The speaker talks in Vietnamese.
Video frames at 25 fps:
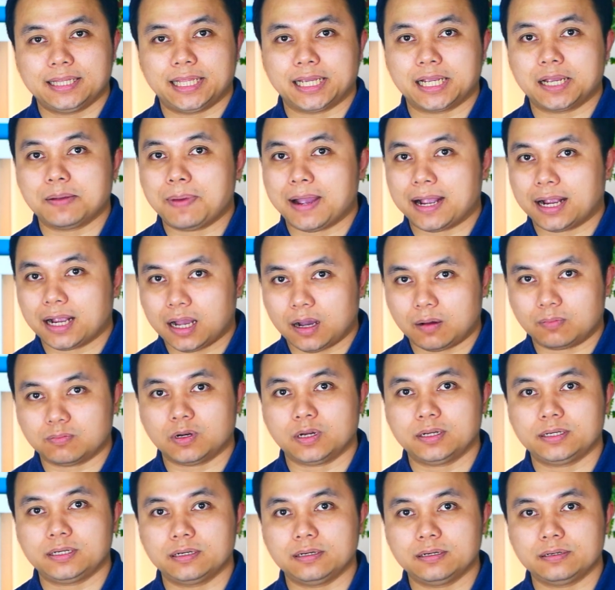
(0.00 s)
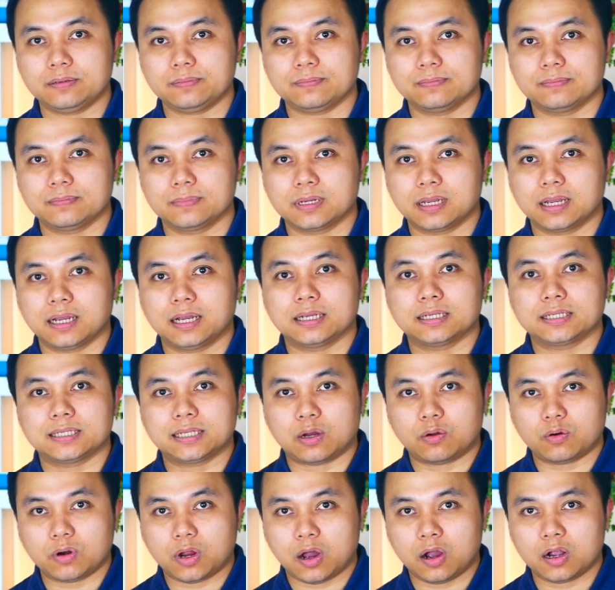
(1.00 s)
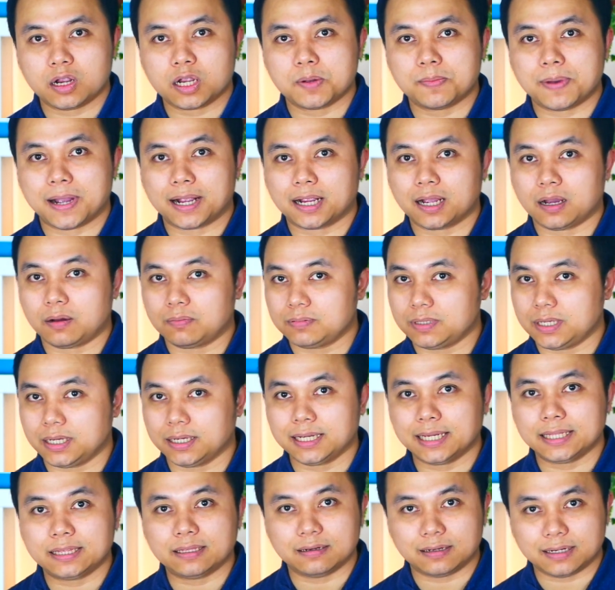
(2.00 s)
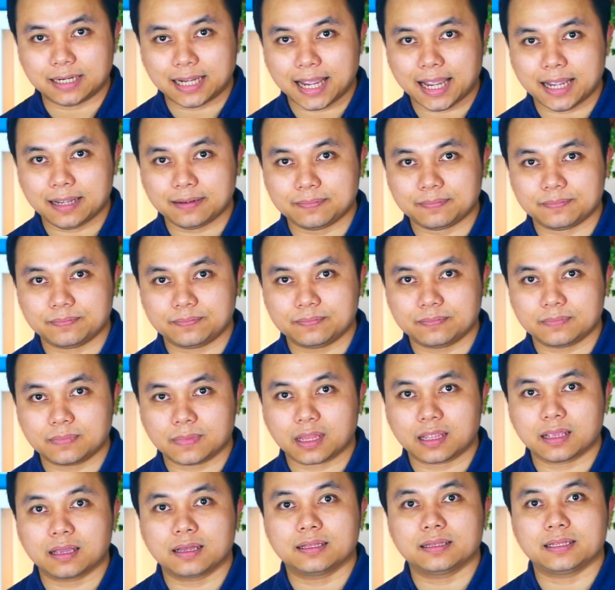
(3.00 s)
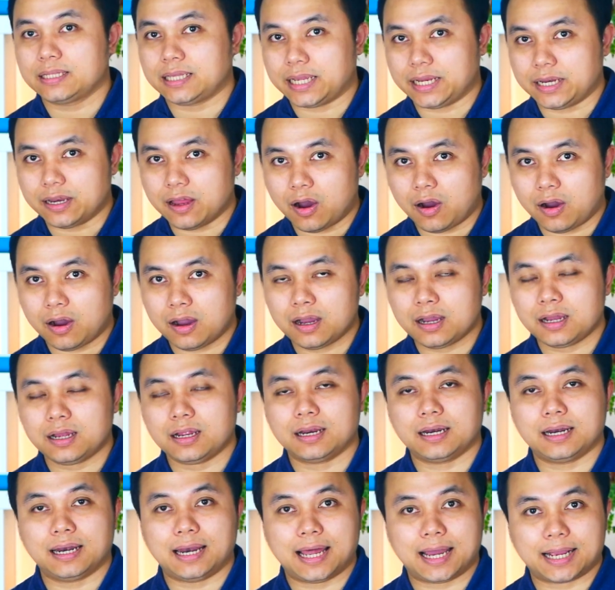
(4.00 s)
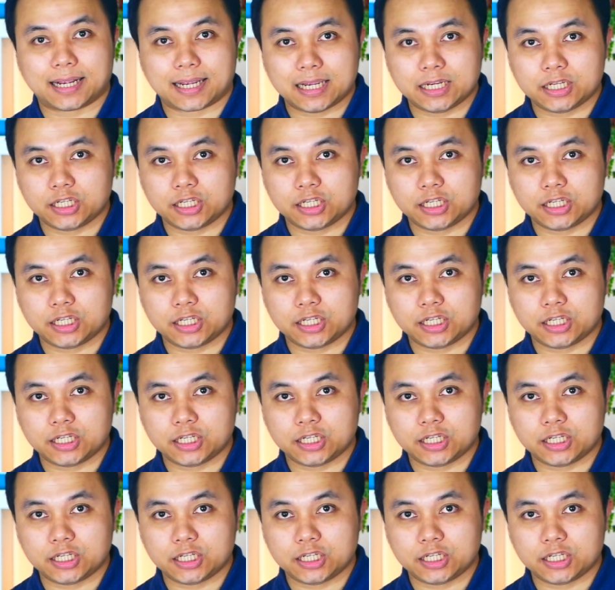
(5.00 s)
thì các bạn học nó trước sau đó các bạn học những cái từ khác thì đó là cái